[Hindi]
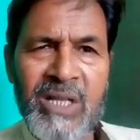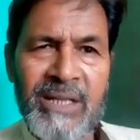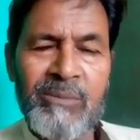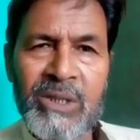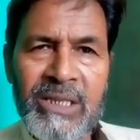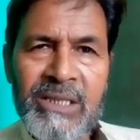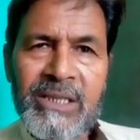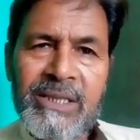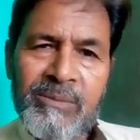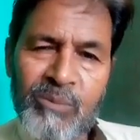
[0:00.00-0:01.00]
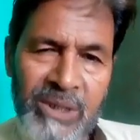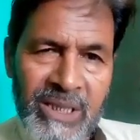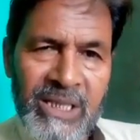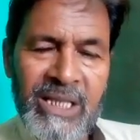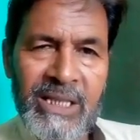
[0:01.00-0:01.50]
साल में
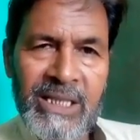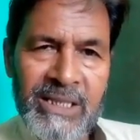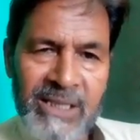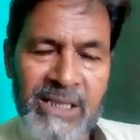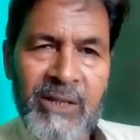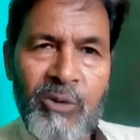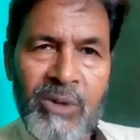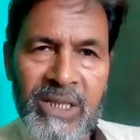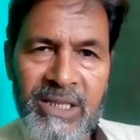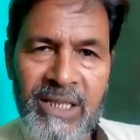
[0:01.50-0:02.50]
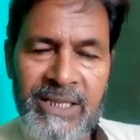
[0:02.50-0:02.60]
बिकने के लिए तैयार हो जाता